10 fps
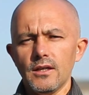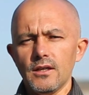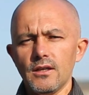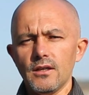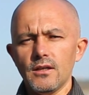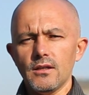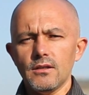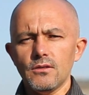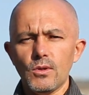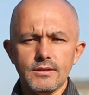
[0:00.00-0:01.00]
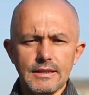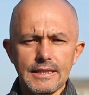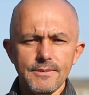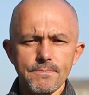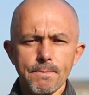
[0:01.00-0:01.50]
e,
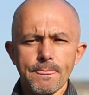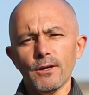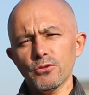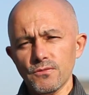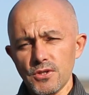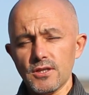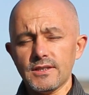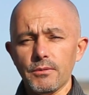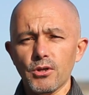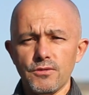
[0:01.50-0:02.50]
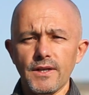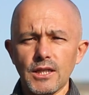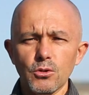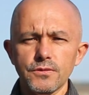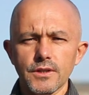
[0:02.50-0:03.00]
USA, no oczywiście całego
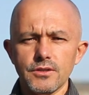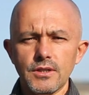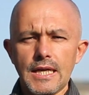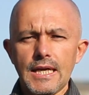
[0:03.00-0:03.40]
świata również.